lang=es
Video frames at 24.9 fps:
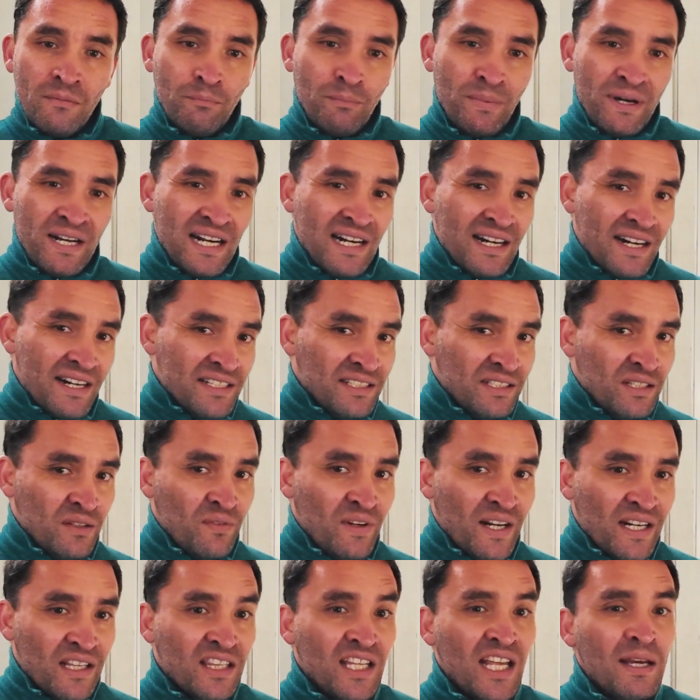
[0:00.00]
para
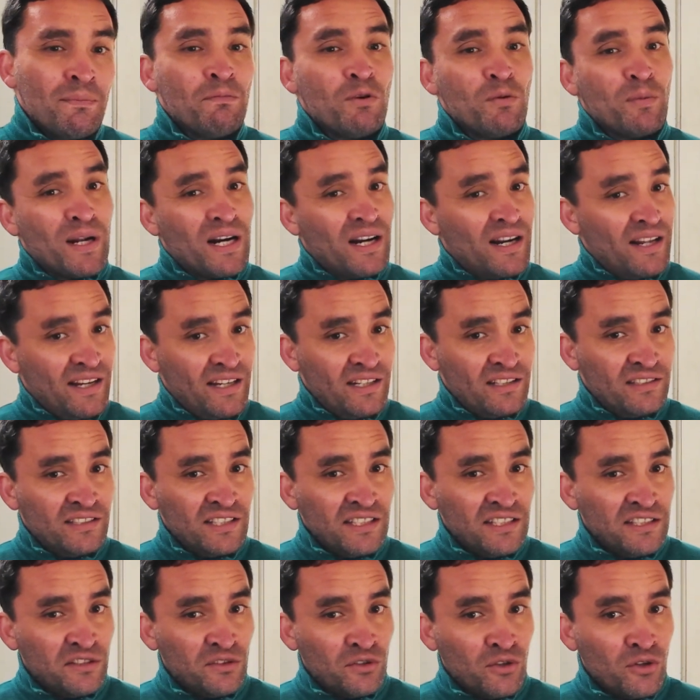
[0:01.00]
reservar tiempo para el
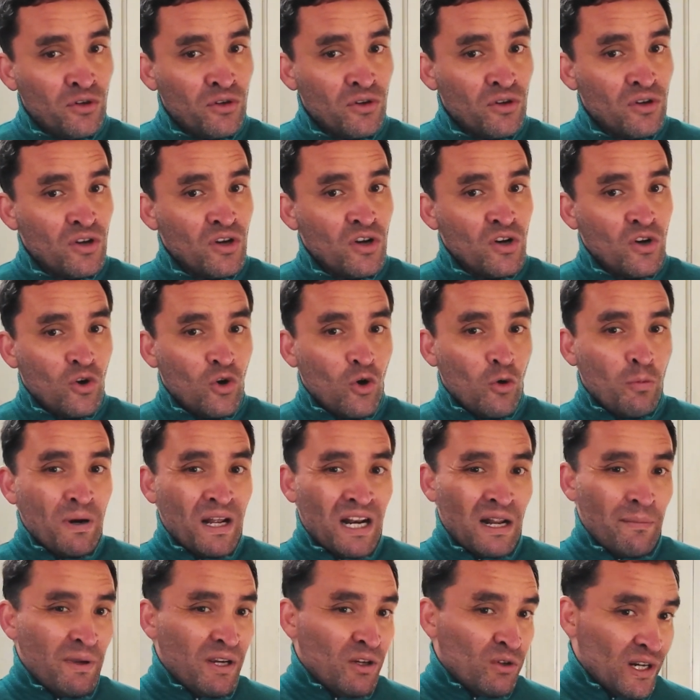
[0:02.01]
ejercicio o
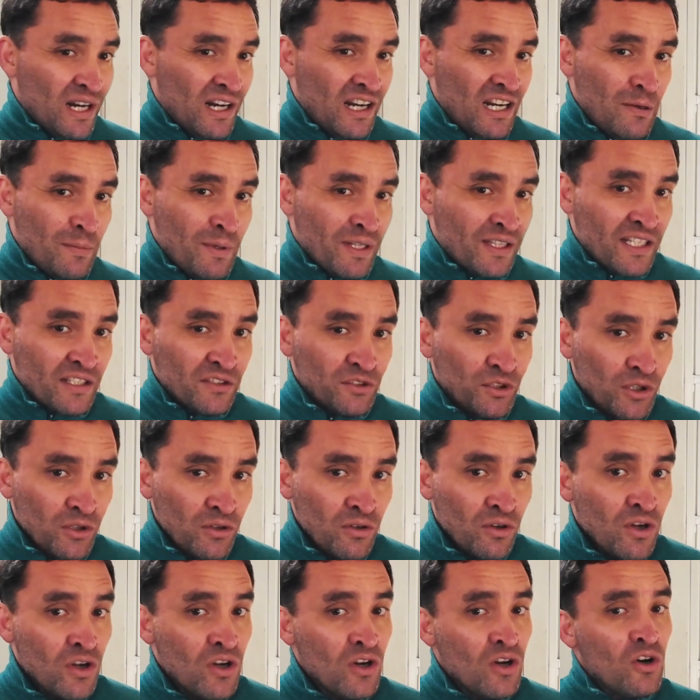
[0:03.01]
para mejorar la alimentación,
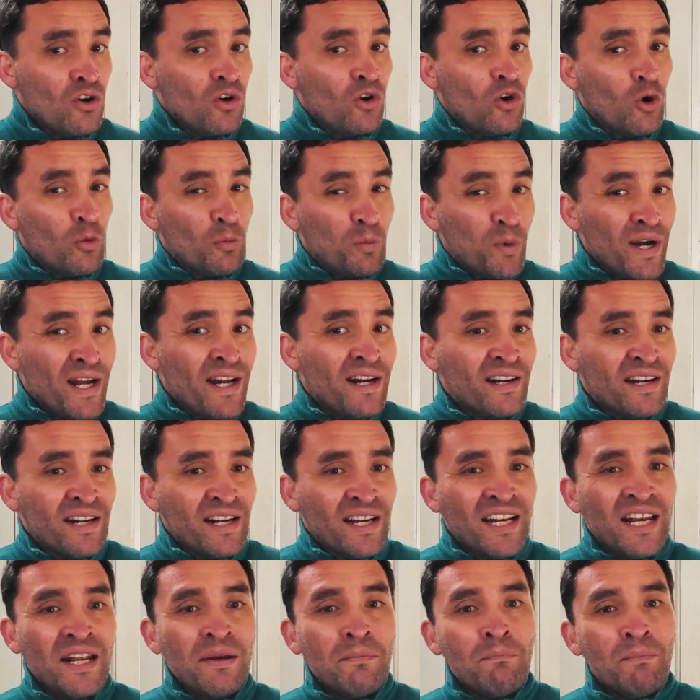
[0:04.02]
o pueden
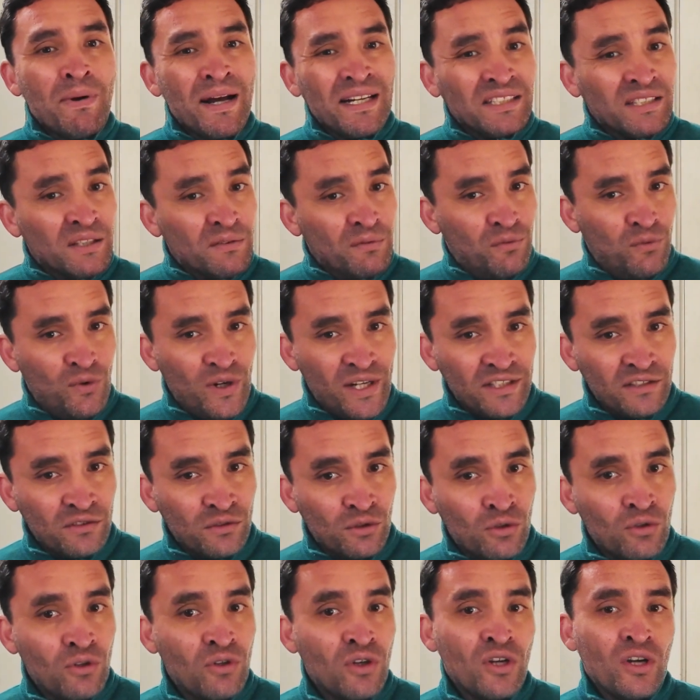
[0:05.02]
requerir más
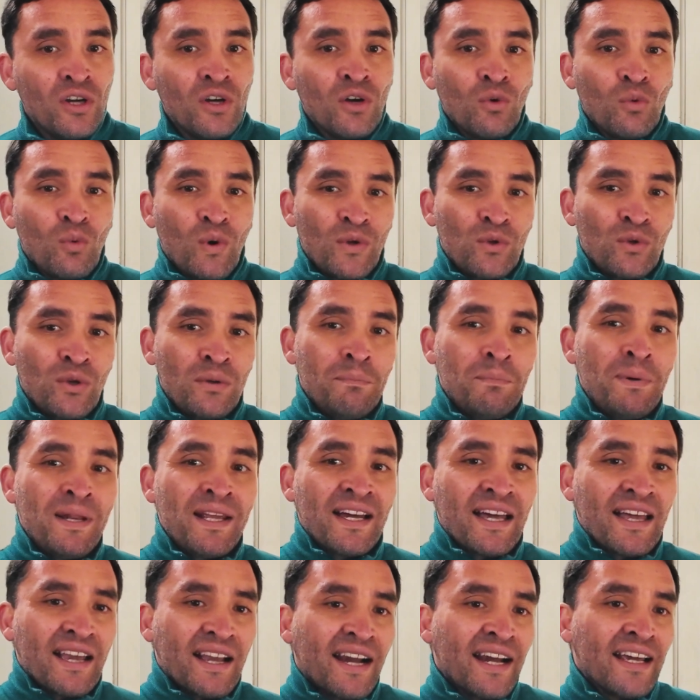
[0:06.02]
esfuerzo cuando
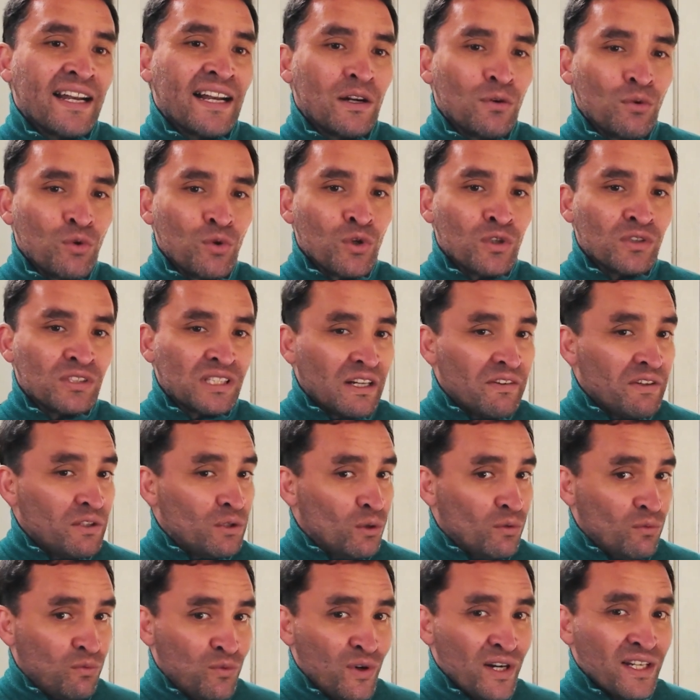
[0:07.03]
implica dejar algunos
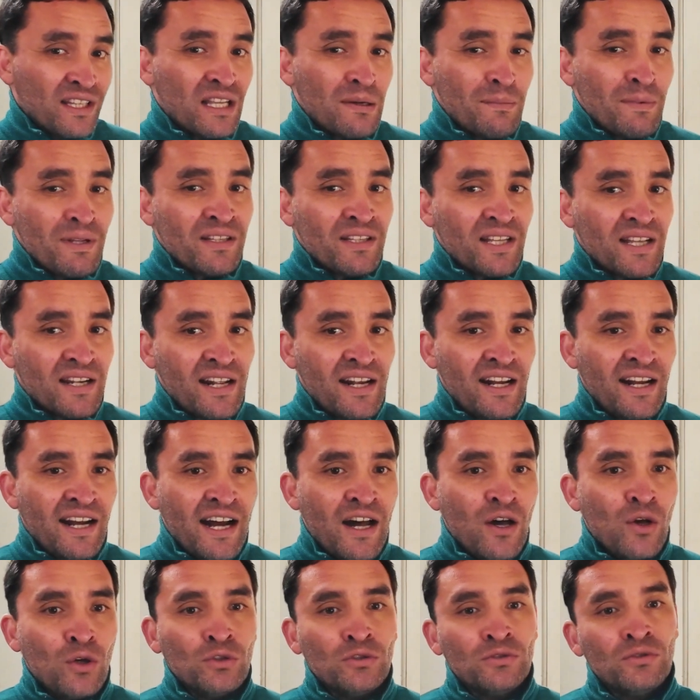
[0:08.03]
hábitos fuertemente
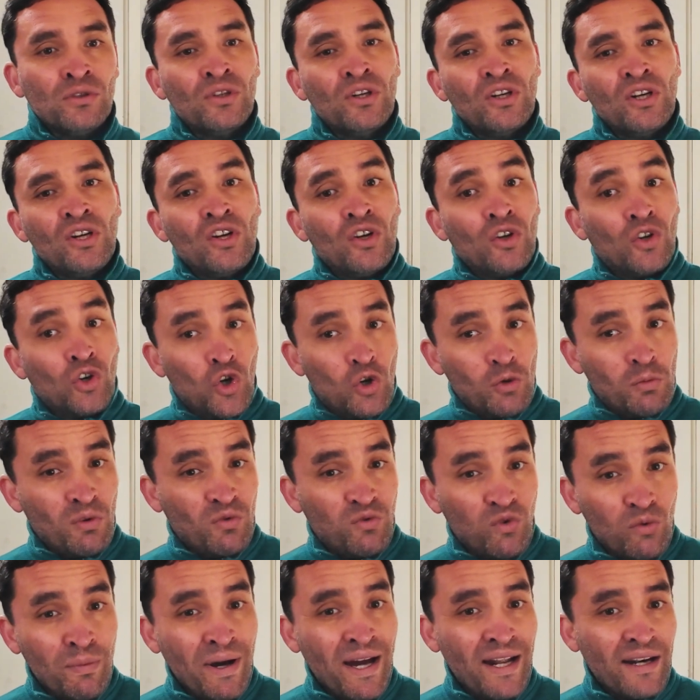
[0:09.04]
arraigados como
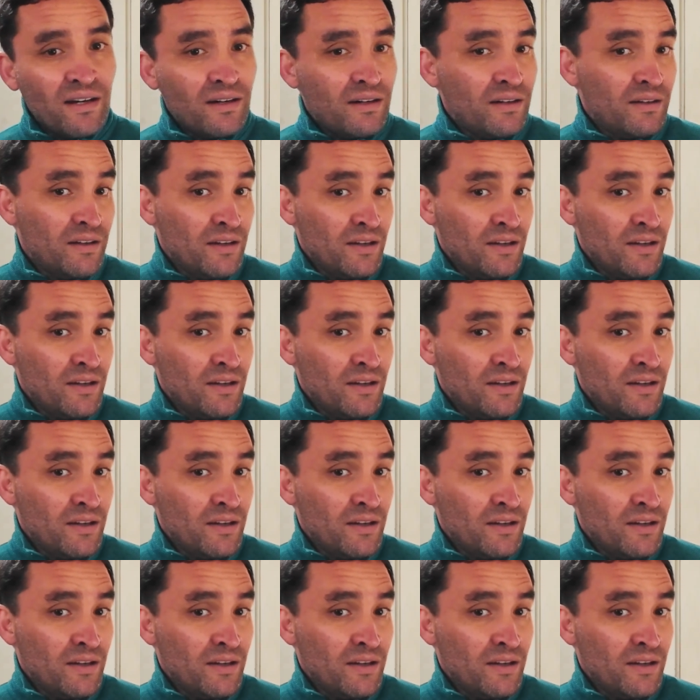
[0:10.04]
fumar,